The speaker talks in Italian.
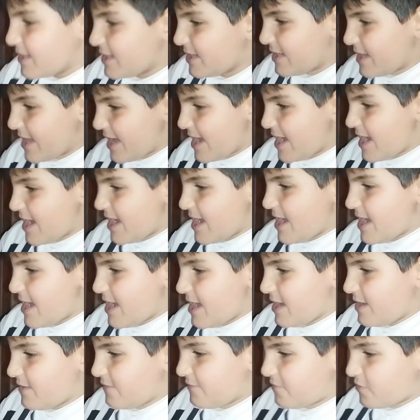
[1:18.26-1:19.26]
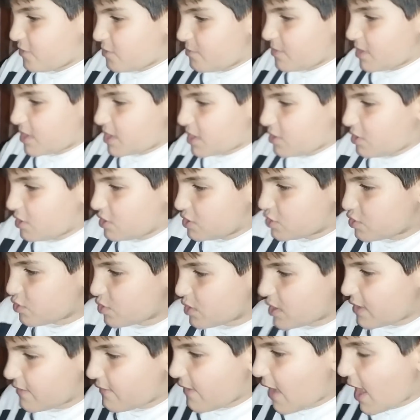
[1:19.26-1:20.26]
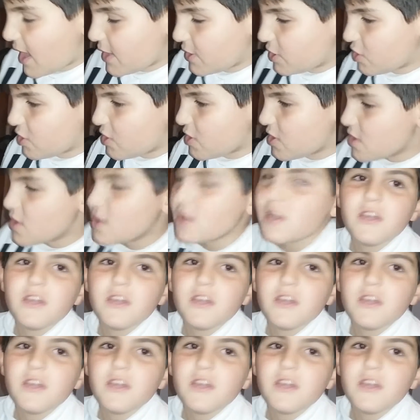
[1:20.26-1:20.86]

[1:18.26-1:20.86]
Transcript: le informazioni su Carvaglio.